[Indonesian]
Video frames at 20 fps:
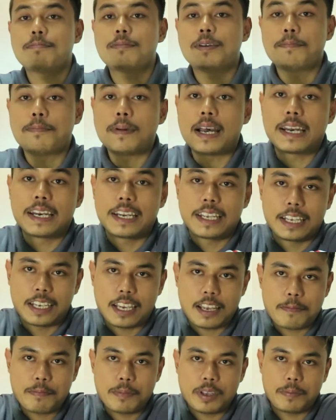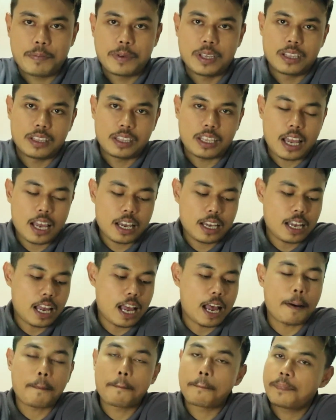membandingkan bir bintang
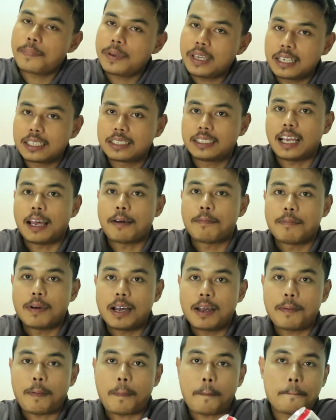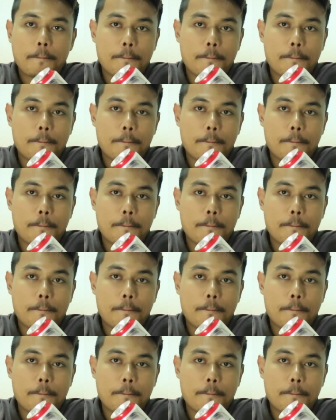hampir sama